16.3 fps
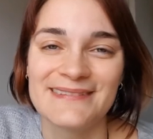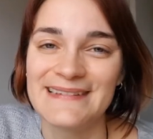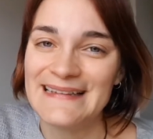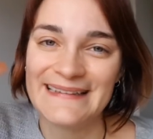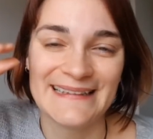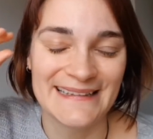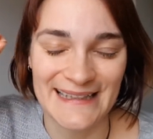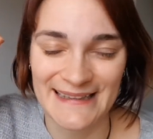
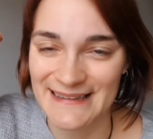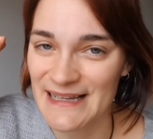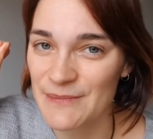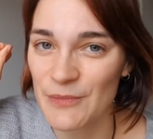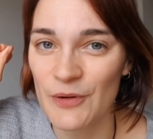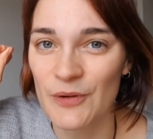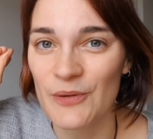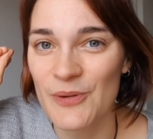ils étaient
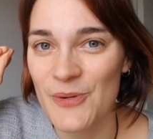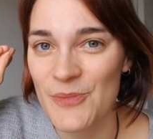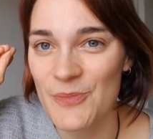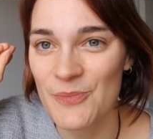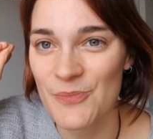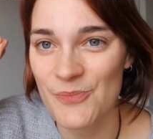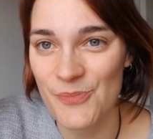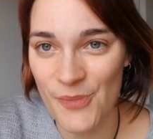tellement
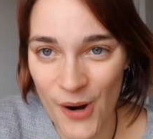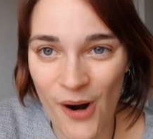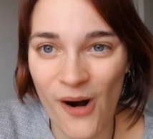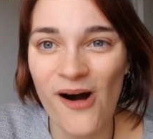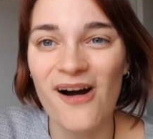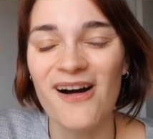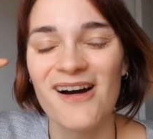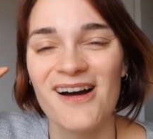
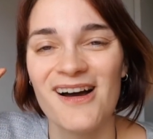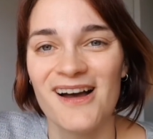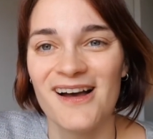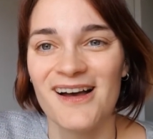morts.